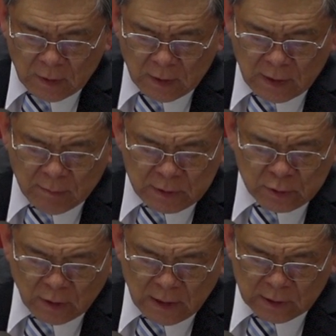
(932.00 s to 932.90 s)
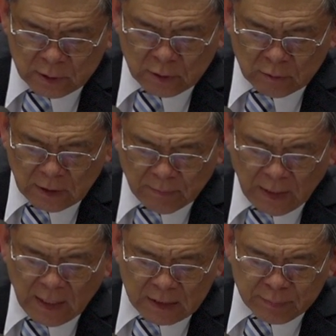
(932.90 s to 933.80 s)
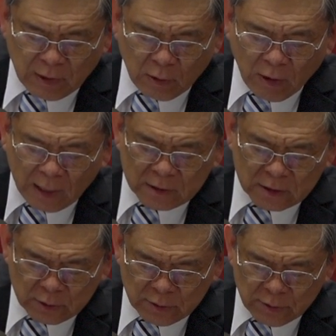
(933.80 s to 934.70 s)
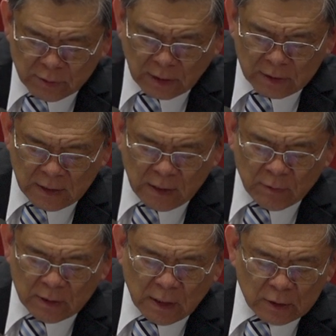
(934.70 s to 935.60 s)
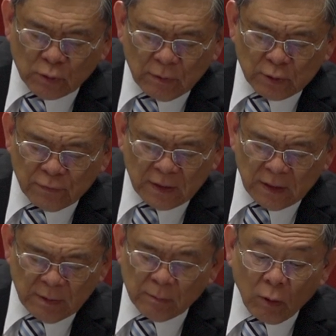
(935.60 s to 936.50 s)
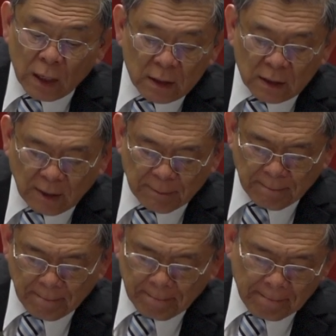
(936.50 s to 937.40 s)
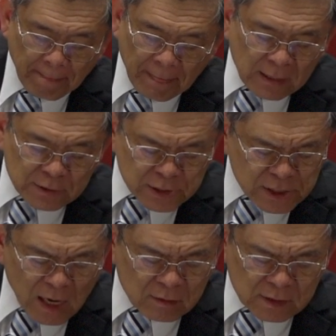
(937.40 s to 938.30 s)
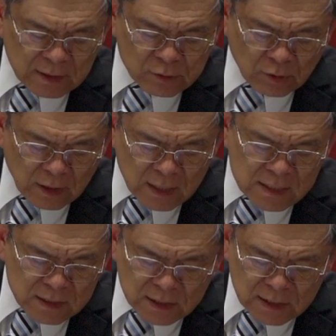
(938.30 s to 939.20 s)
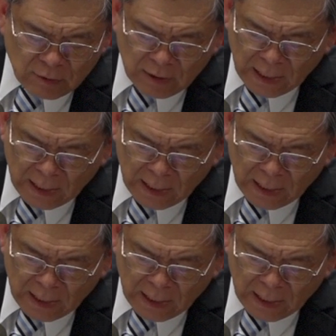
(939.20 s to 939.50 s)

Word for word: 你们所领受的，it has been granted to you。那英文中文就翻：你们蒙恩啊，上帝所恩赐要